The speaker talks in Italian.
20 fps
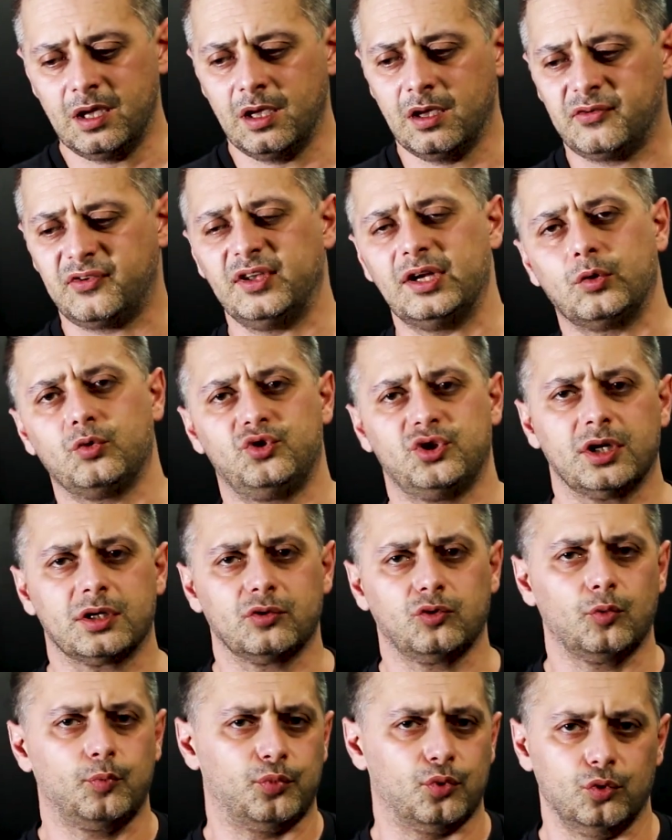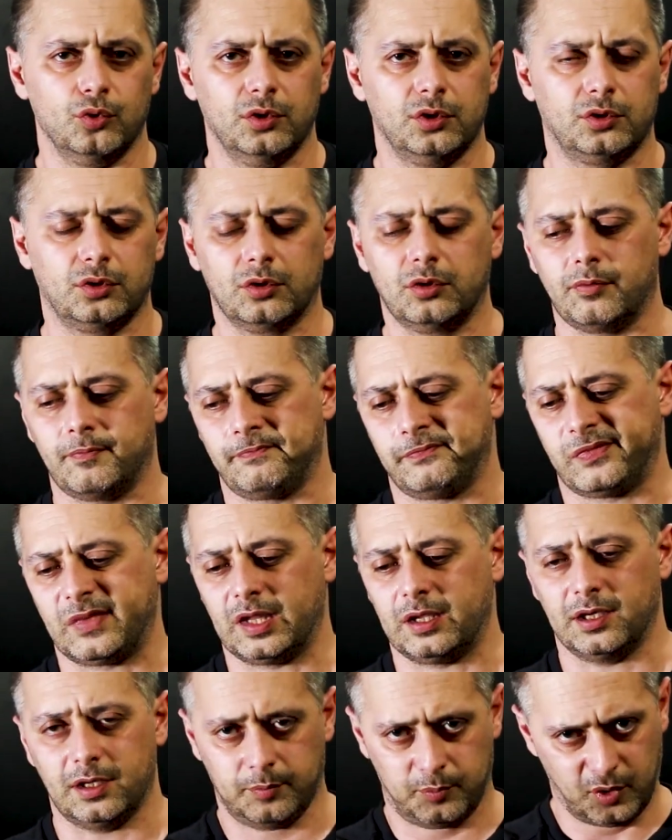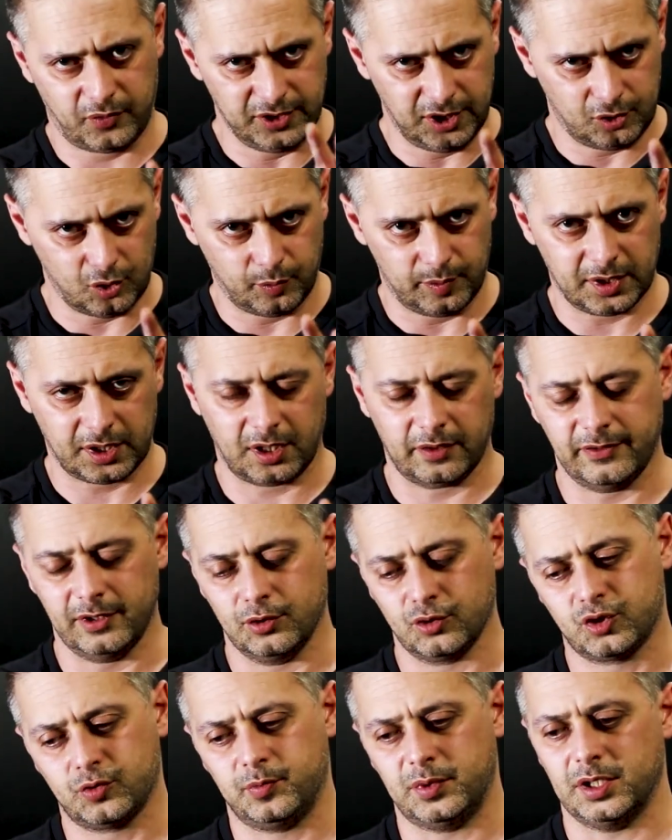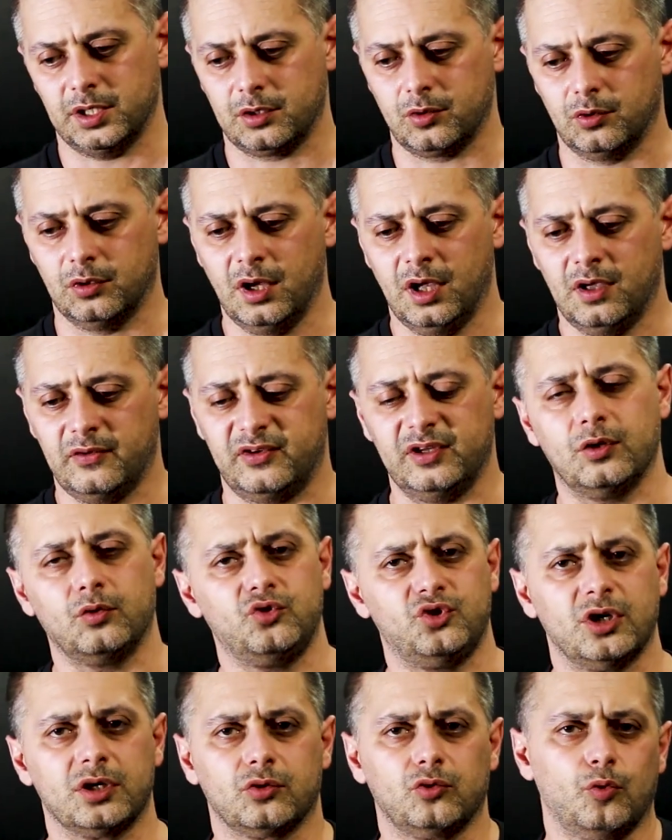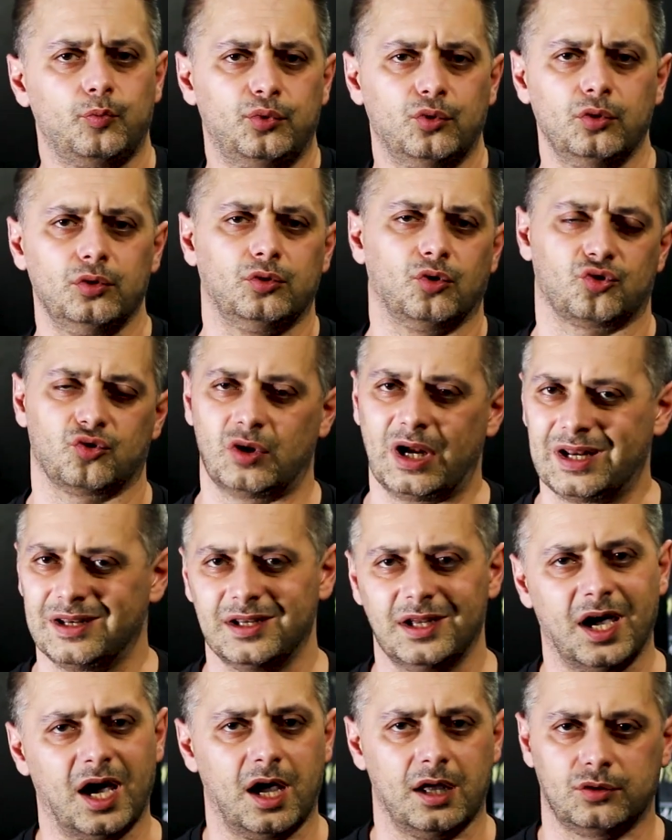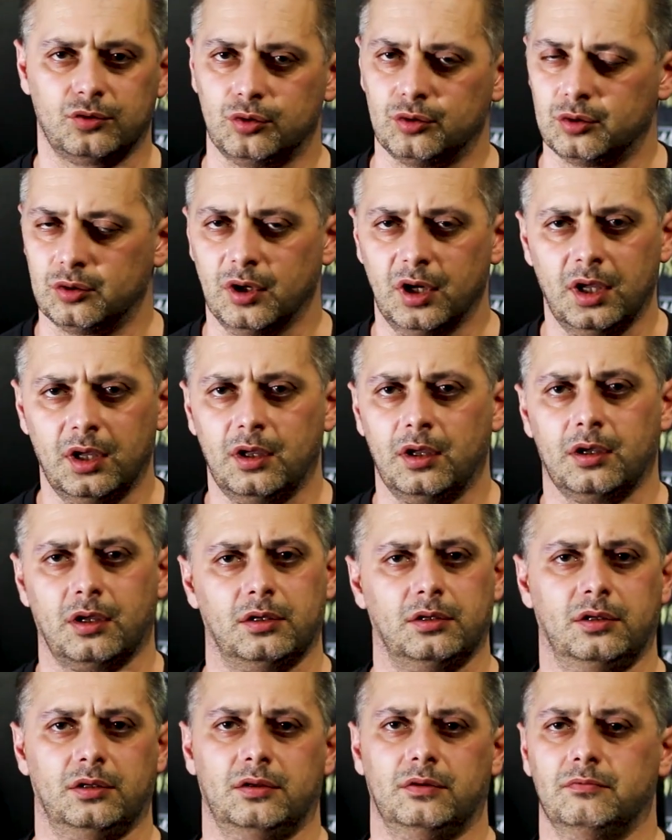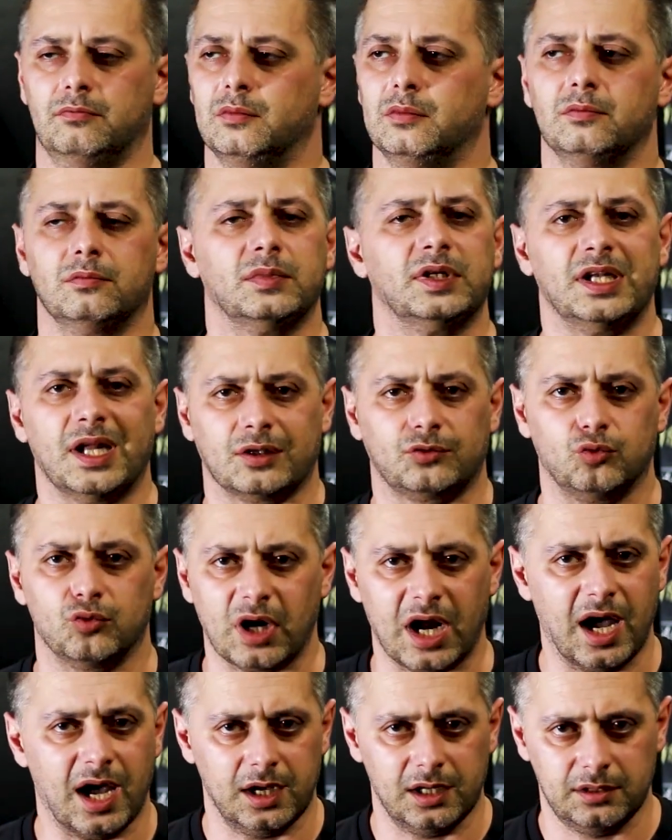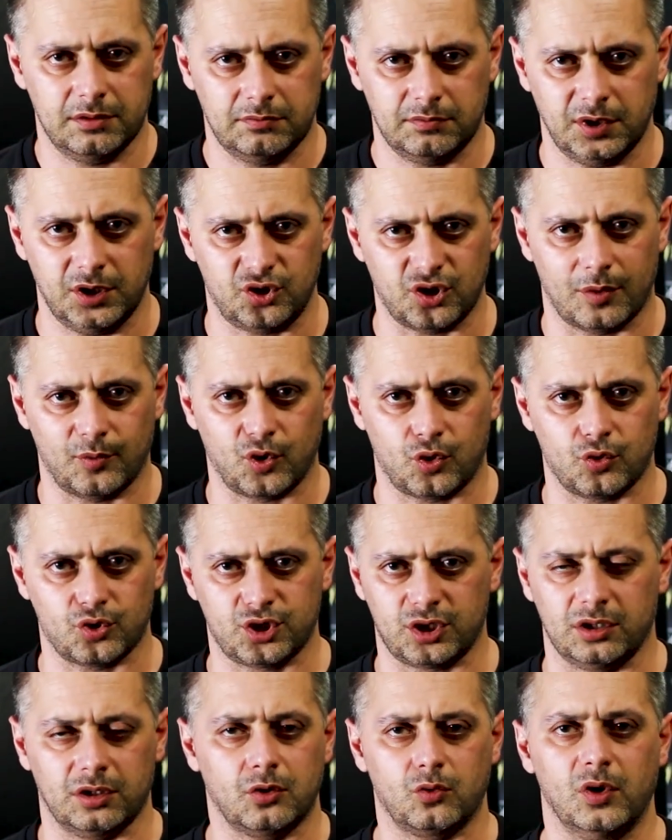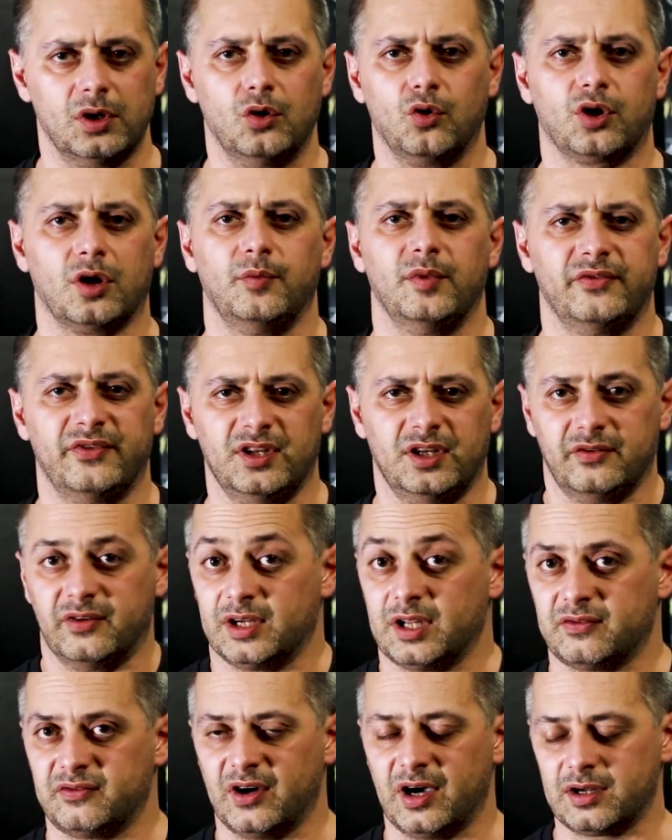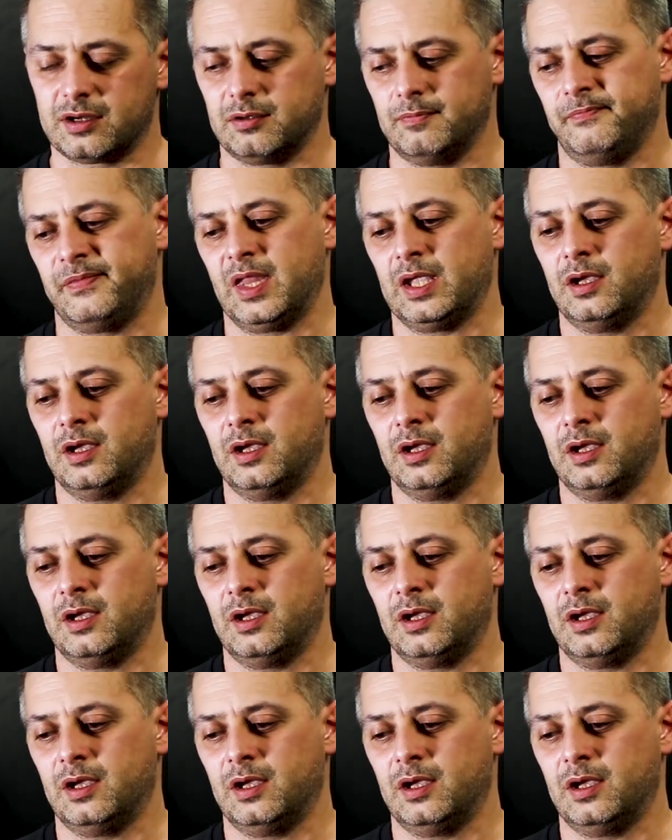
fino a un certo punto e poi vi dico perché ve lo spiego, fino a un certo punto sono andato eh, naturale, diciamo così, quello che mi veniva da fare.